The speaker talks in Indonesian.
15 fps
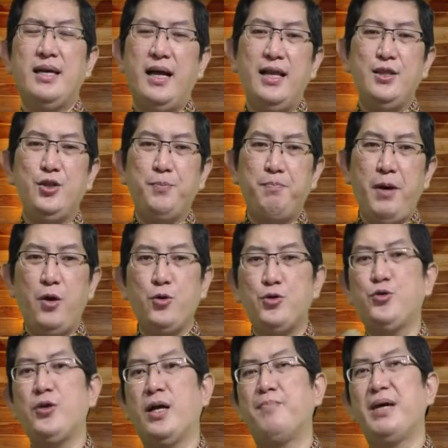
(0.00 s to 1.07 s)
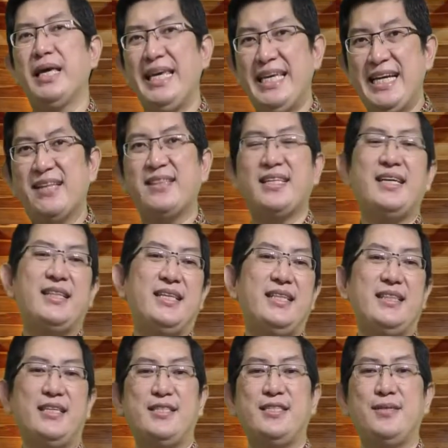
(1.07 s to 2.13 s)
Karena itu Paulus juga mengingatkan
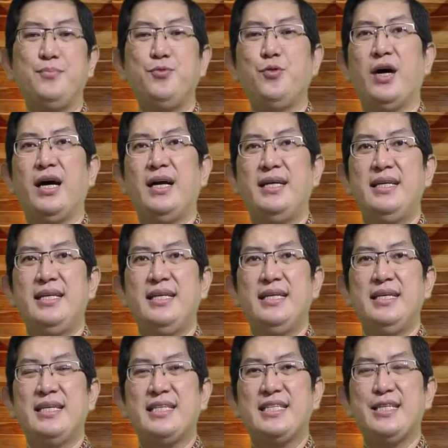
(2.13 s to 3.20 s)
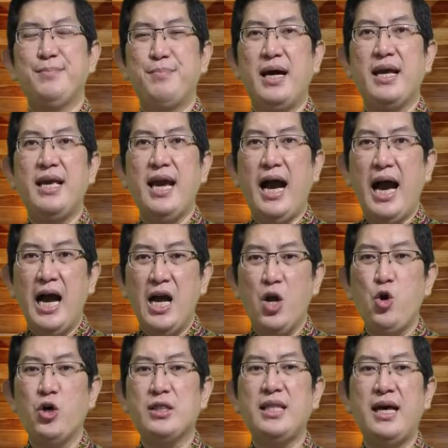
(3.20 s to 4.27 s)
kita semua sebagai
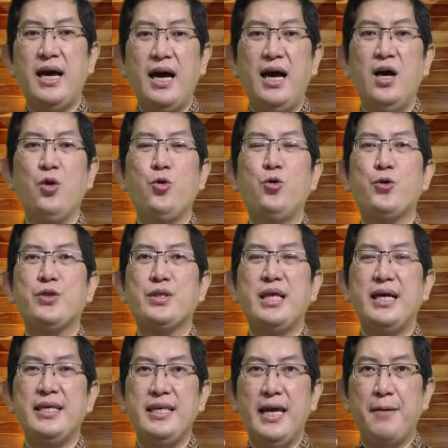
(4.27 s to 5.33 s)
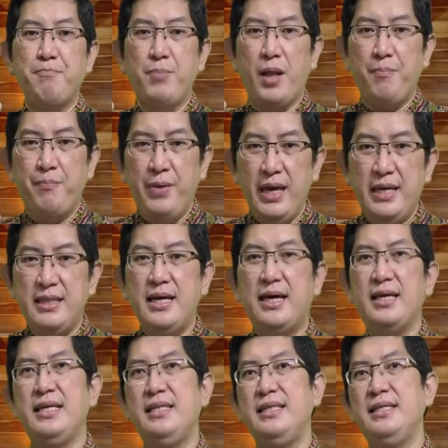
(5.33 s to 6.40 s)
anggota-anggota yang
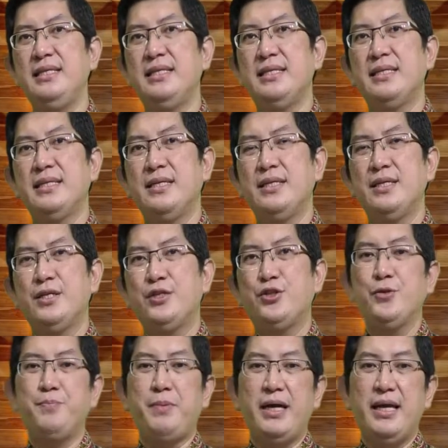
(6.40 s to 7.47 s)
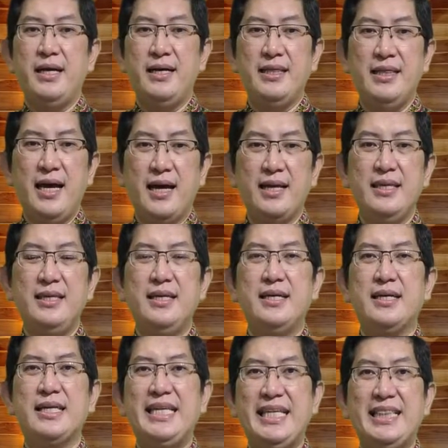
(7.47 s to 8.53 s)
berbeda ini supaya
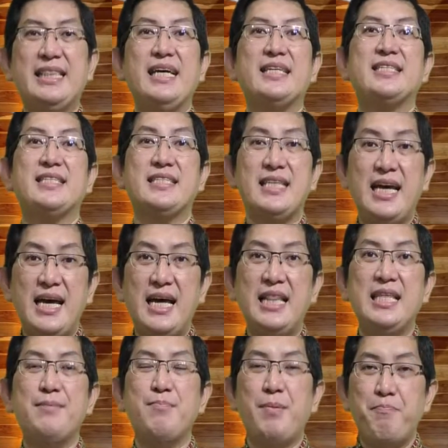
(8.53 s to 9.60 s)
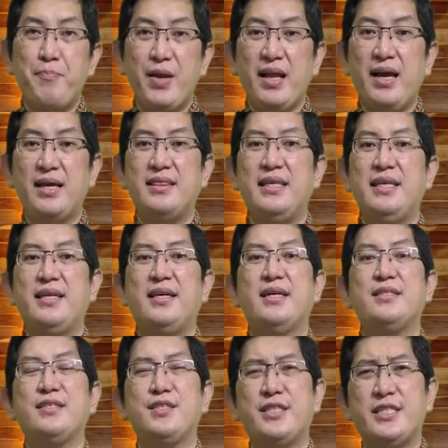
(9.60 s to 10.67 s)
hendaknya kita saling
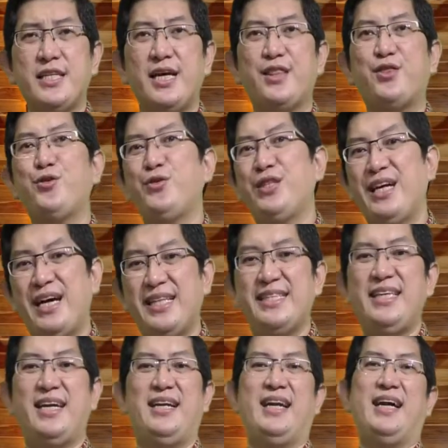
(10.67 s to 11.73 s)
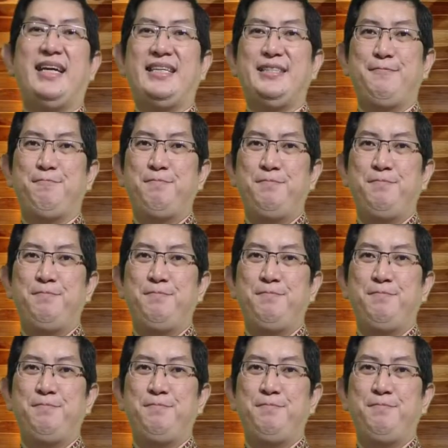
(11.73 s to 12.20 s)
memperhatikan satu dengan yang lain.